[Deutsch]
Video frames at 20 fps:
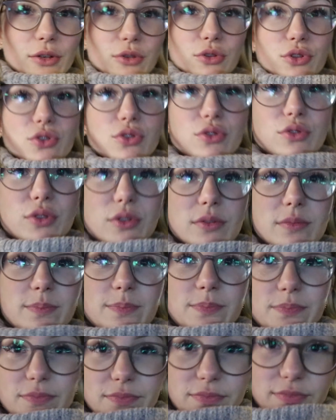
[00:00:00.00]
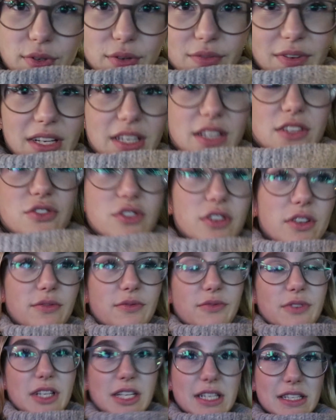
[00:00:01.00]
im Auto. Wir waren jetzt schon auf
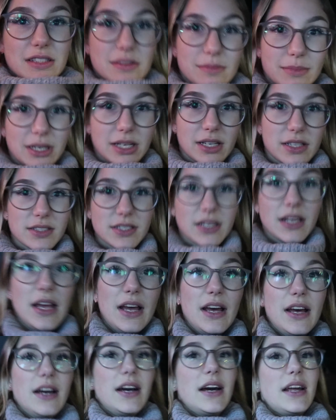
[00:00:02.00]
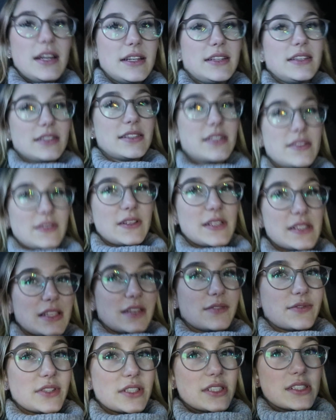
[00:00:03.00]
dem Weihnachtsmarkt. Allerdings war es
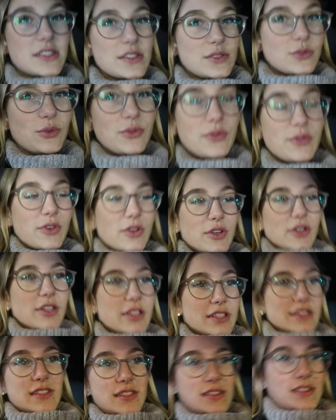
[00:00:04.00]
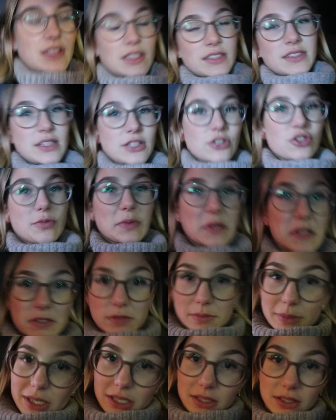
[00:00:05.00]
einfach so voll, dass es echt keinen Spaß
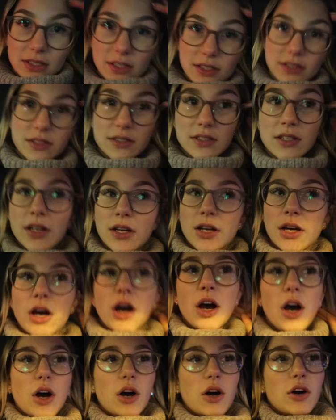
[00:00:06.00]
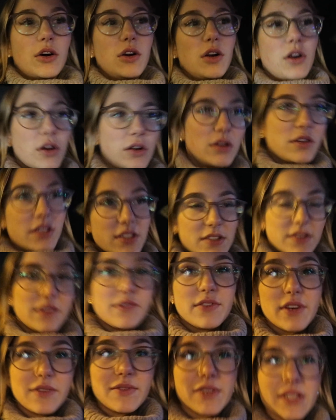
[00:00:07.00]
gemacht hat. Und
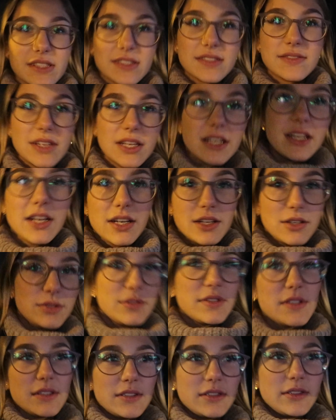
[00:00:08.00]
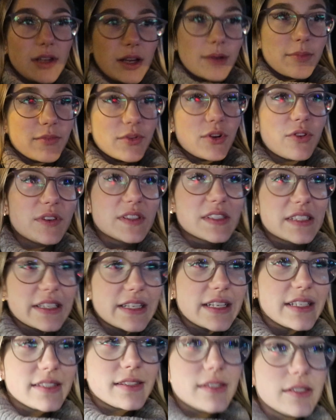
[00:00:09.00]
deswegen fahren wir jetzt wieder nach Hause. Haben noch was
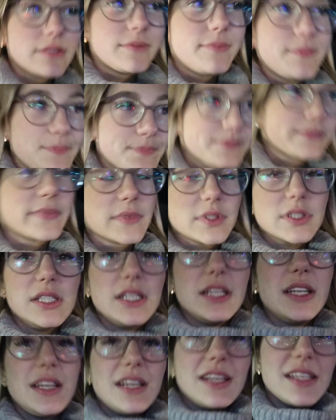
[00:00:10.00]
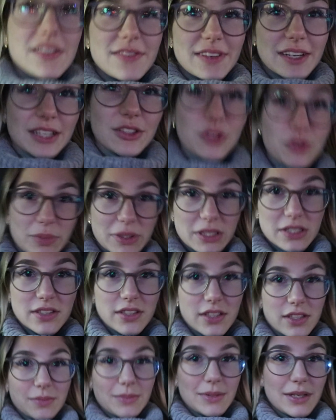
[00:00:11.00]
gegessen. Ich war gerade noch bei
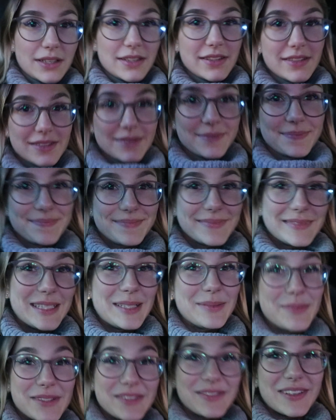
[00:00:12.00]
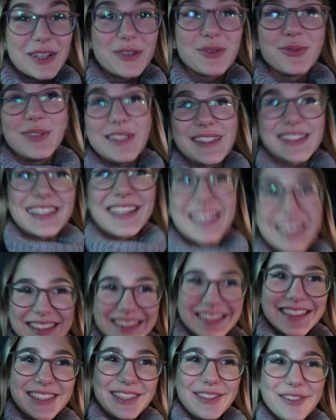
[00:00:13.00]
Tikelmix. Zwei coole Sachen
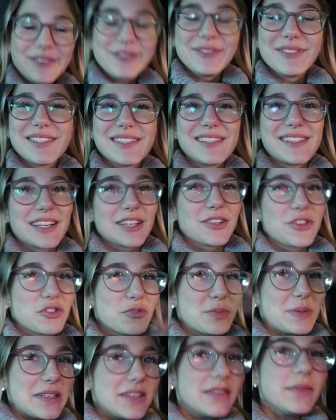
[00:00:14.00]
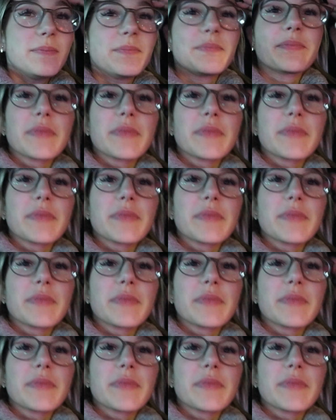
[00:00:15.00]
gekauft. Die zeige ich euch später.